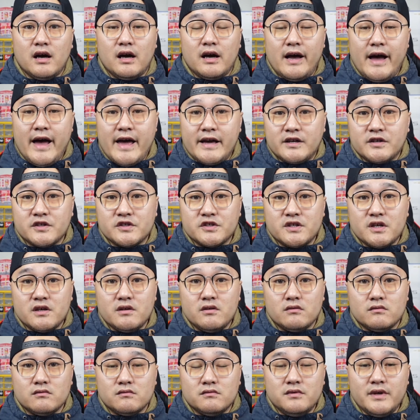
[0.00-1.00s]
艾克森、
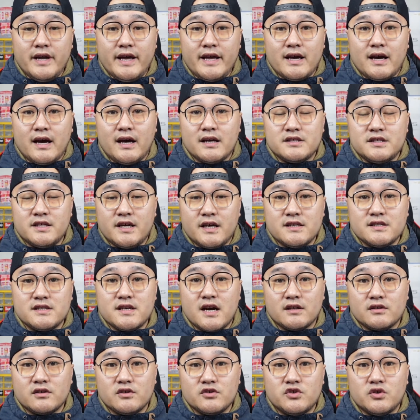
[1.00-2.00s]
吴磊哈，前
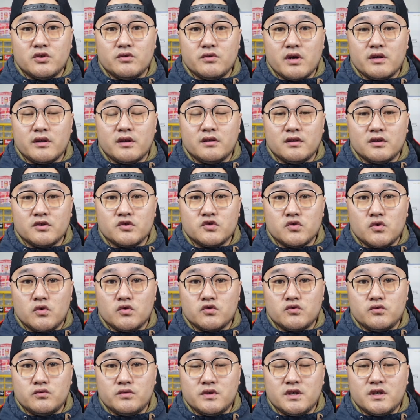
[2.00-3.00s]
场的球员呢，能做
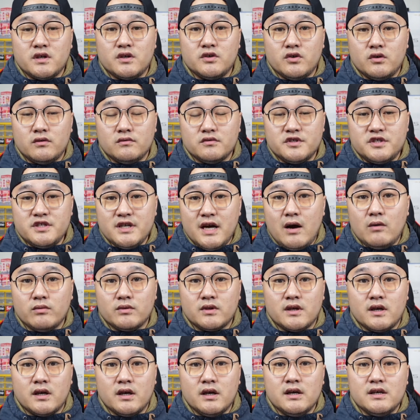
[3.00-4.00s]
出一个有效
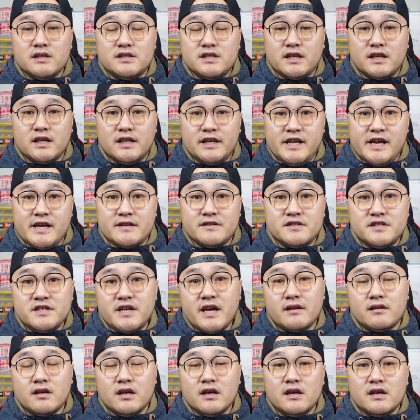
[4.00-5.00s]
的这个连
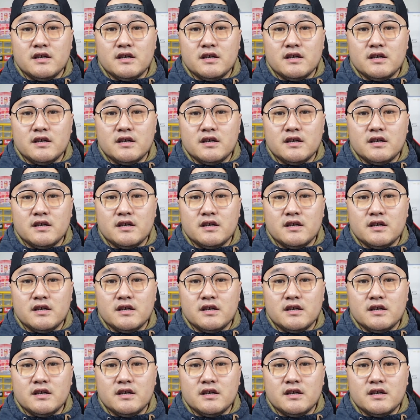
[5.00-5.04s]
线，